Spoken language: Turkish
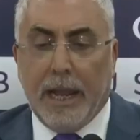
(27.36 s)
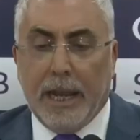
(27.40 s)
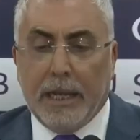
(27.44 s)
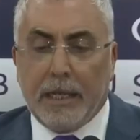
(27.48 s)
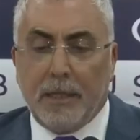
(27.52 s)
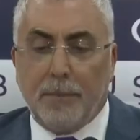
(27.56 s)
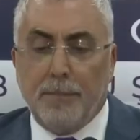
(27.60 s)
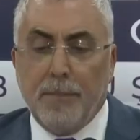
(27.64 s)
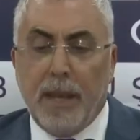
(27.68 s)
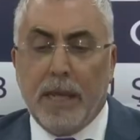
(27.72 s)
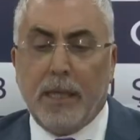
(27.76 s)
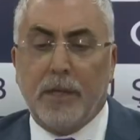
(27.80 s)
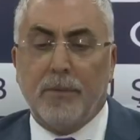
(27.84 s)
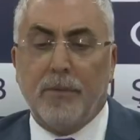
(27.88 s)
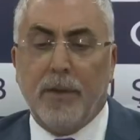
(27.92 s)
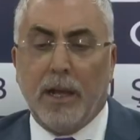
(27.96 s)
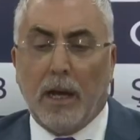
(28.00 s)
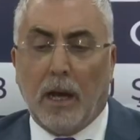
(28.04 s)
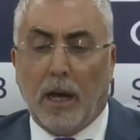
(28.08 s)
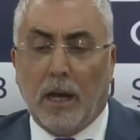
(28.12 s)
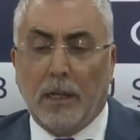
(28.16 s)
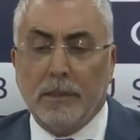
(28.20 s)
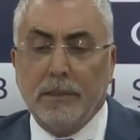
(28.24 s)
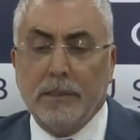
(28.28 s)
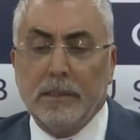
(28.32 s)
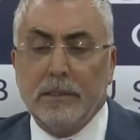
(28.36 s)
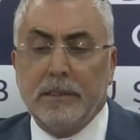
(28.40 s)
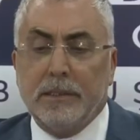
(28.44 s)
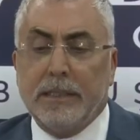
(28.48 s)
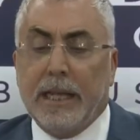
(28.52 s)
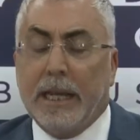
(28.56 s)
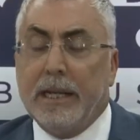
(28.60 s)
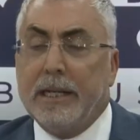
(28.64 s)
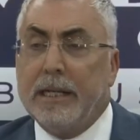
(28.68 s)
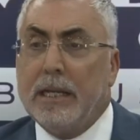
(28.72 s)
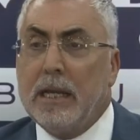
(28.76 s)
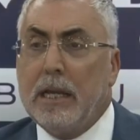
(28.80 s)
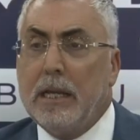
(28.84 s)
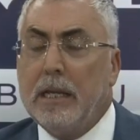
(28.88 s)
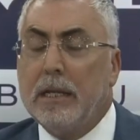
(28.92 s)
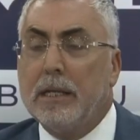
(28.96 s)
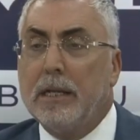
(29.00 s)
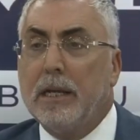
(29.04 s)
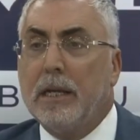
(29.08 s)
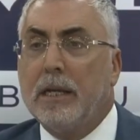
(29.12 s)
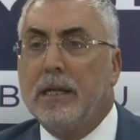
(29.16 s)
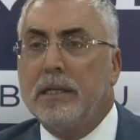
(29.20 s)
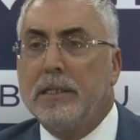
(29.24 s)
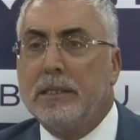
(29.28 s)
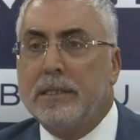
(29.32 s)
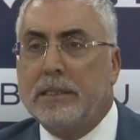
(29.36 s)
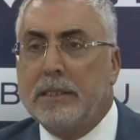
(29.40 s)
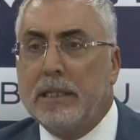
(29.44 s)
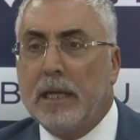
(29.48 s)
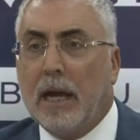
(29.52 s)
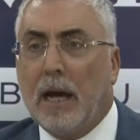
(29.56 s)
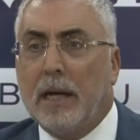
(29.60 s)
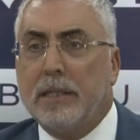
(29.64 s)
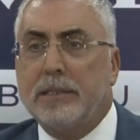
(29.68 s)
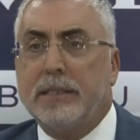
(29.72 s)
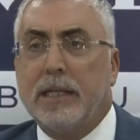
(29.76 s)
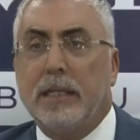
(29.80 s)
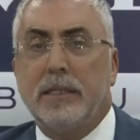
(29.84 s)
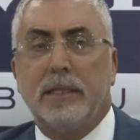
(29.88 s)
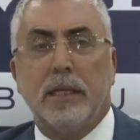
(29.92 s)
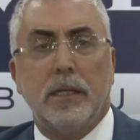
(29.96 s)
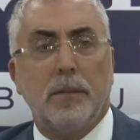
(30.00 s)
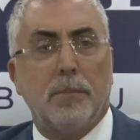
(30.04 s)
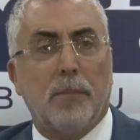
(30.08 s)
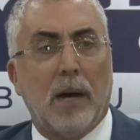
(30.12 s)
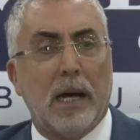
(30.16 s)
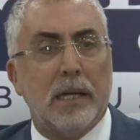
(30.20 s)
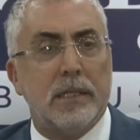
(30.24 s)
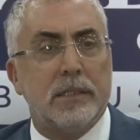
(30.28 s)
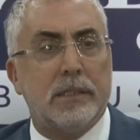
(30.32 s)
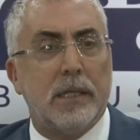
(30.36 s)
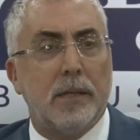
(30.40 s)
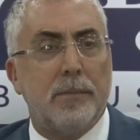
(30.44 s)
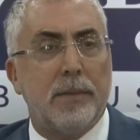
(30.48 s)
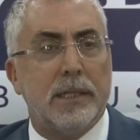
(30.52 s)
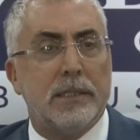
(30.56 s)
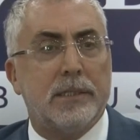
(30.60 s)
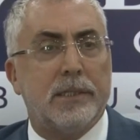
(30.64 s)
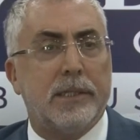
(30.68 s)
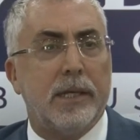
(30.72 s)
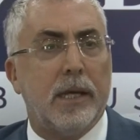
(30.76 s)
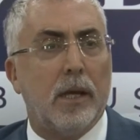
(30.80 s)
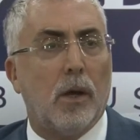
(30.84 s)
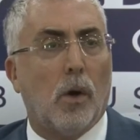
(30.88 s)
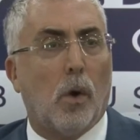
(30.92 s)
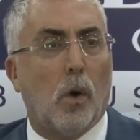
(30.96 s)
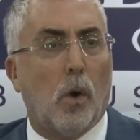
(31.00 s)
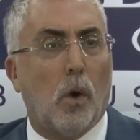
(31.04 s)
Ekmek ve alın teri siyasetin malzemesi